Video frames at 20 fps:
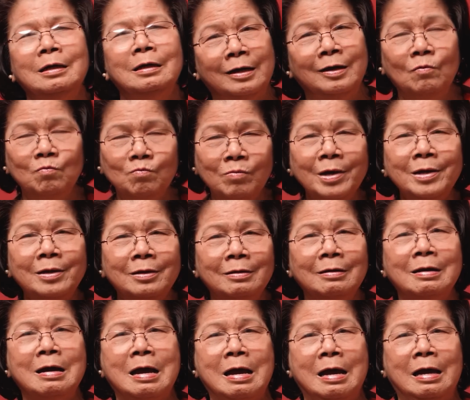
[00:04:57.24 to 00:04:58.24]
không biết
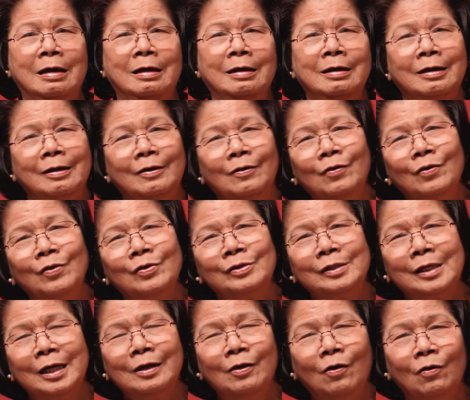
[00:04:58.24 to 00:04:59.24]
là nó
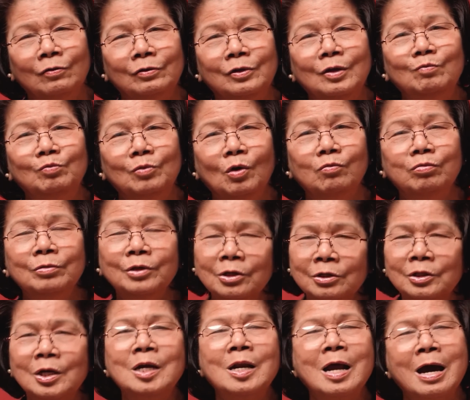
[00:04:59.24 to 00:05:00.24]
sẽ còn tiếp tục
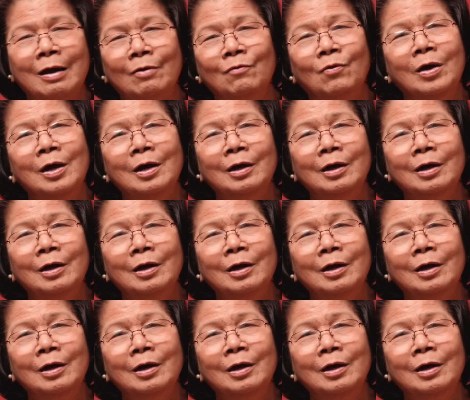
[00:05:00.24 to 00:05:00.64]
như thế nào.